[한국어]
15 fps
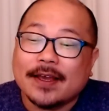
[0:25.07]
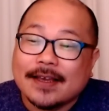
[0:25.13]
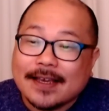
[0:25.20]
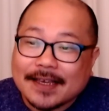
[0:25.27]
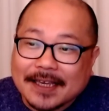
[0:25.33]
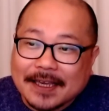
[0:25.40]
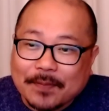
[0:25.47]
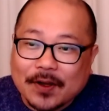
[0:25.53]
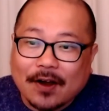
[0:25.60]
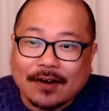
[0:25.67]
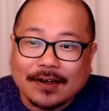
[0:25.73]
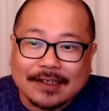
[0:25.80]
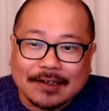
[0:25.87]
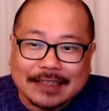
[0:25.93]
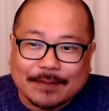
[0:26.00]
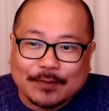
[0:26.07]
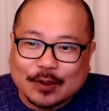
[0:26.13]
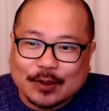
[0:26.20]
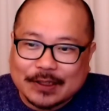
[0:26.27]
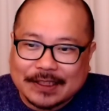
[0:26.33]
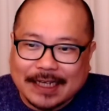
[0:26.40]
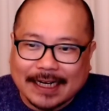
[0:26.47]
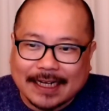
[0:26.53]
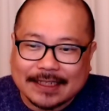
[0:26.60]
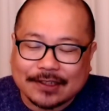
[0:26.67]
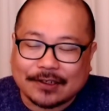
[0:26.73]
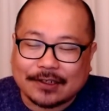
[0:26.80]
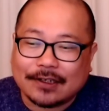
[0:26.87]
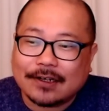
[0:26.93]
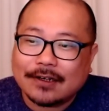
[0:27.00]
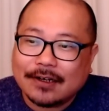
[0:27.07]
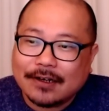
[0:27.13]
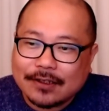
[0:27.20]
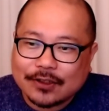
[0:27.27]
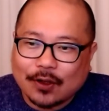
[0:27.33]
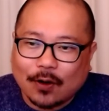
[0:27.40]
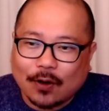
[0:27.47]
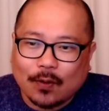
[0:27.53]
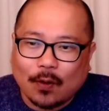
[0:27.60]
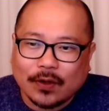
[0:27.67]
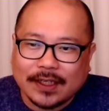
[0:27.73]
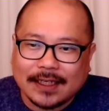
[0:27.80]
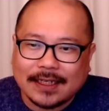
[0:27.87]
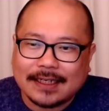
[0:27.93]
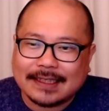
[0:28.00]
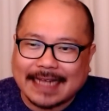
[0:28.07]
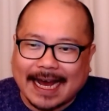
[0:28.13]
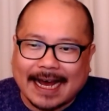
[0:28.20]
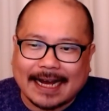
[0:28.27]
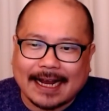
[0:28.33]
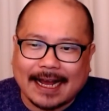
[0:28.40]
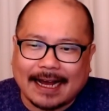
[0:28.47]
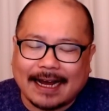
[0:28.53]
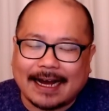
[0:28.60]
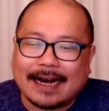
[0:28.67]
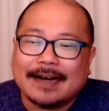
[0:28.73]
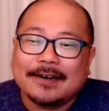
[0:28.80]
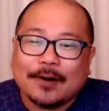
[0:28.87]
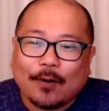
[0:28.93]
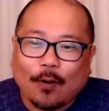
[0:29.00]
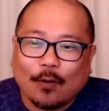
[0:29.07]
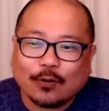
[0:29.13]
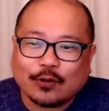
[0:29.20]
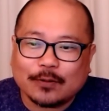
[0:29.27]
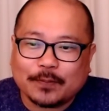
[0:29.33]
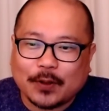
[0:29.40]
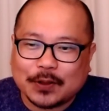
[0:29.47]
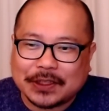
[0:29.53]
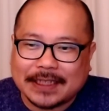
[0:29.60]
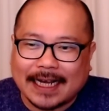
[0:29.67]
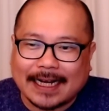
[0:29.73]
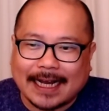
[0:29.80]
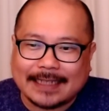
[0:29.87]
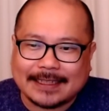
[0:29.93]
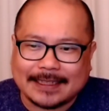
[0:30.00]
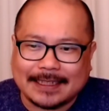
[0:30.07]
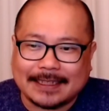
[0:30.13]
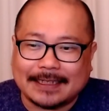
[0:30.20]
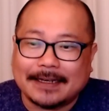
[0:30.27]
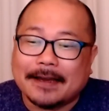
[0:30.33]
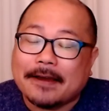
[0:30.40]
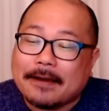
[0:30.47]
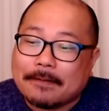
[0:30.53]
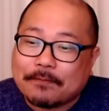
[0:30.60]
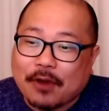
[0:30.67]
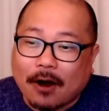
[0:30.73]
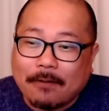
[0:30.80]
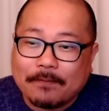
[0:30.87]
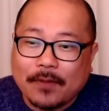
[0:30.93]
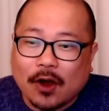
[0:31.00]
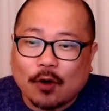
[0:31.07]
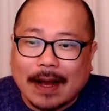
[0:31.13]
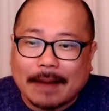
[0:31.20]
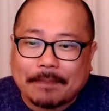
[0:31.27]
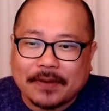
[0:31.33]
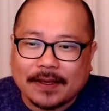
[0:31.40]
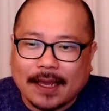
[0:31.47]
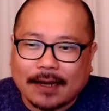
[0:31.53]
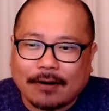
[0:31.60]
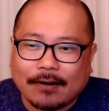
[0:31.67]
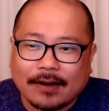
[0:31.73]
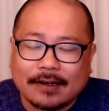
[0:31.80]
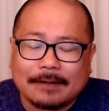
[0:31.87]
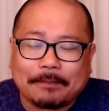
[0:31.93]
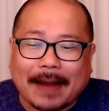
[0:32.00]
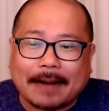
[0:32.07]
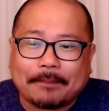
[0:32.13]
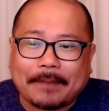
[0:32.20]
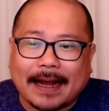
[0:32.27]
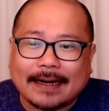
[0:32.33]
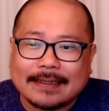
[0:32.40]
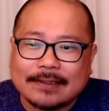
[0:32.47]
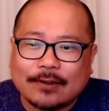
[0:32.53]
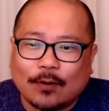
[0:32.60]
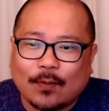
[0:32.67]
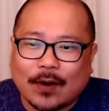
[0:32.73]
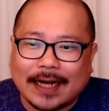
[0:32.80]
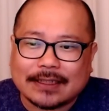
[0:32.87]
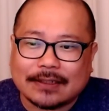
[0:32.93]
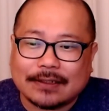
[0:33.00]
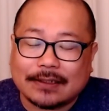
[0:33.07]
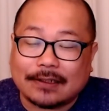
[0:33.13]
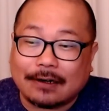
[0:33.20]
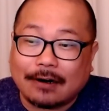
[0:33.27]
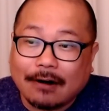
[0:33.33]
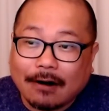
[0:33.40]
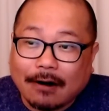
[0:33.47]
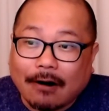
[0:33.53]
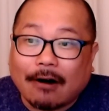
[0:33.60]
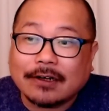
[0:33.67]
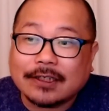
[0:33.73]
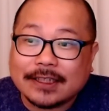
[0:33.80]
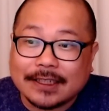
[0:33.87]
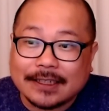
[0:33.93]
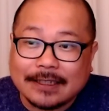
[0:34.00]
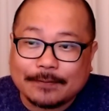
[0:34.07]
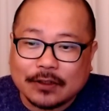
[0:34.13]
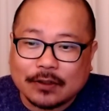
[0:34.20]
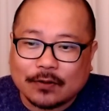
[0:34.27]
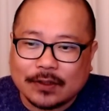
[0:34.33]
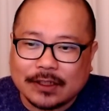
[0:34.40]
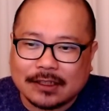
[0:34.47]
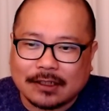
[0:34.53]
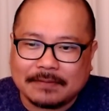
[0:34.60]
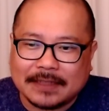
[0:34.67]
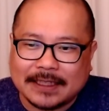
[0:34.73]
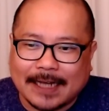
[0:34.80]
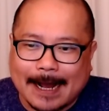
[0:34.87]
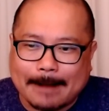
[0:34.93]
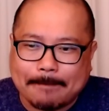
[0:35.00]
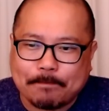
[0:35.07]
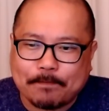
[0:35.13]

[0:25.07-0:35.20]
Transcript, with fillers: 김건희 여사부터 시작해서 천공이 나아가 홍준표 시장까지 변명과 핑계거리를 박박 끌고 모아서 억지를 부리고 있는 겁니다.